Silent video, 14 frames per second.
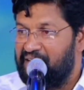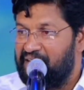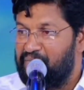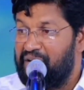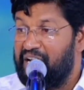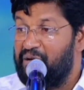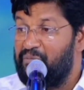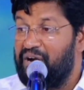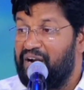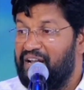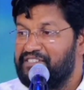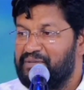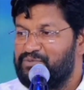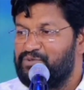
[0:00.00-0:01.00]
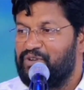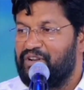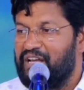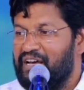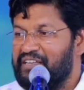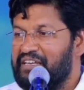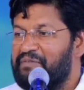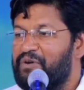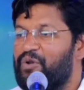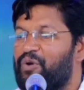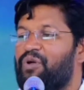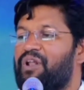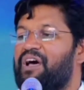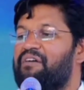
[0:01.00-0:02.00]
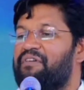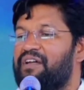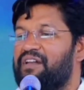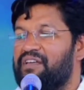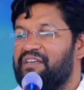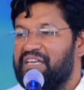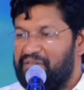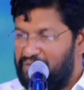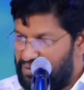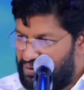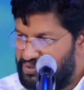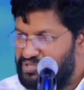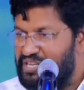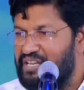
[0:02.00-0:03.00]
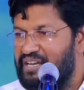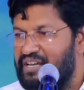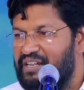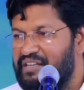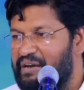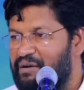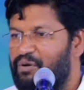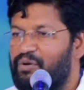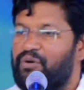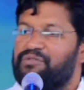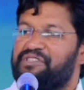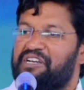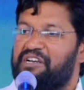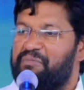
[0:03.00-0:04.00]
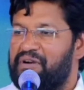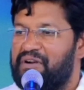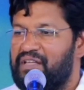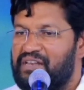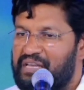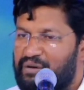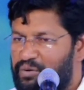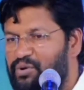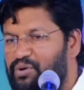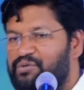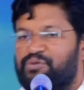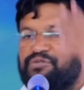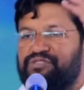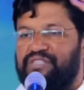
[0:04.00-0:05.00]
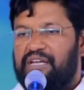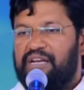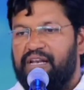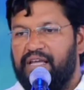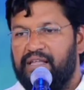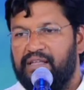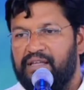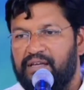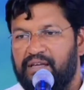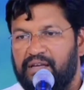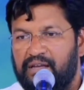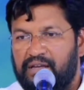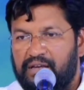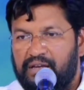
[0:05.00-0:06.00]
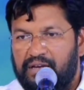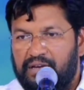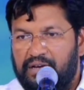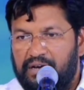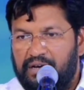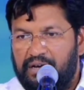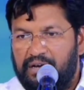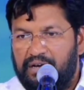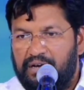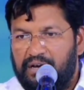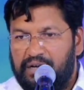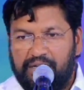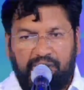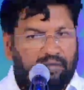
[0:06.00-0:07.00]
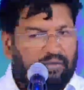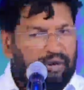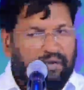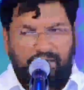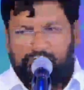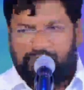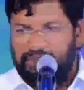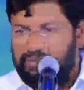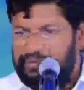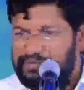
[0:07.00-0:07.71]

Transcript: మళ్ళా మళ్ళా చెప్తున్నా ఎవరో రావాలి ఎవరో చేయాలి ఎవరో చక్కబెట్టాలి ఎవరో చూస్తారులే అని నువ్వు ఆగొద్దు